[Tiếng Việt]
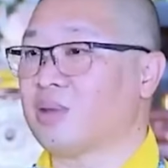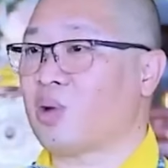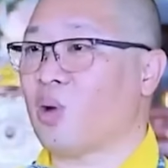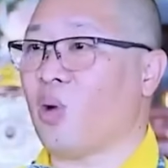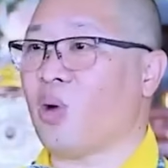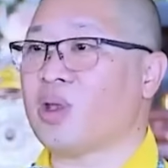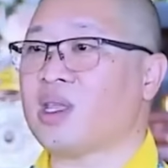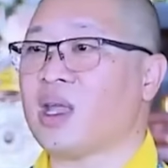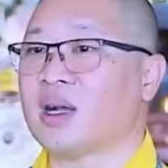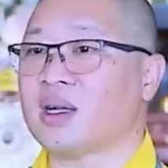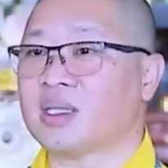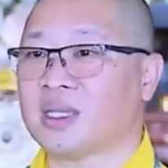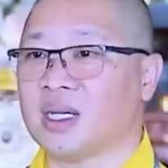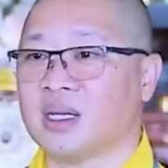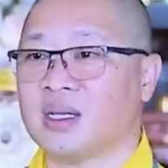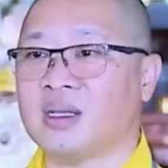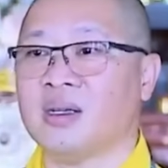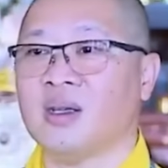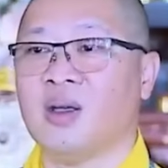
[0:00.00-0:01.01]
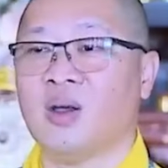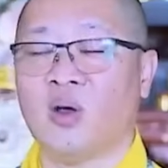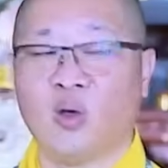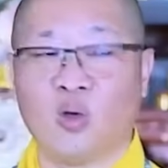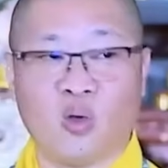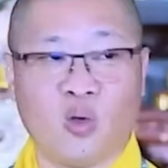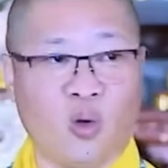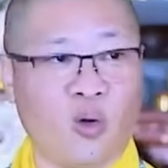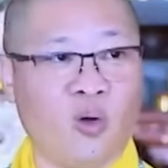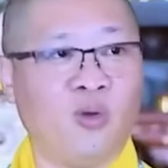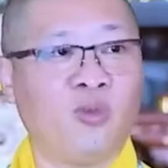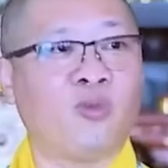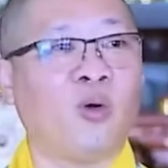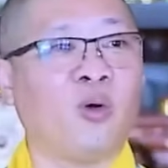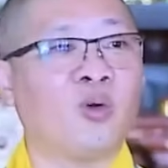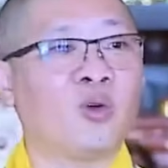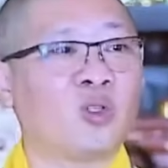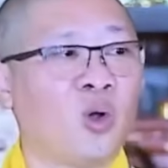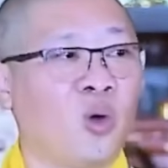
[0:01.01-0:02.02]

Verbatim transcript: của nhân sinh, của vũ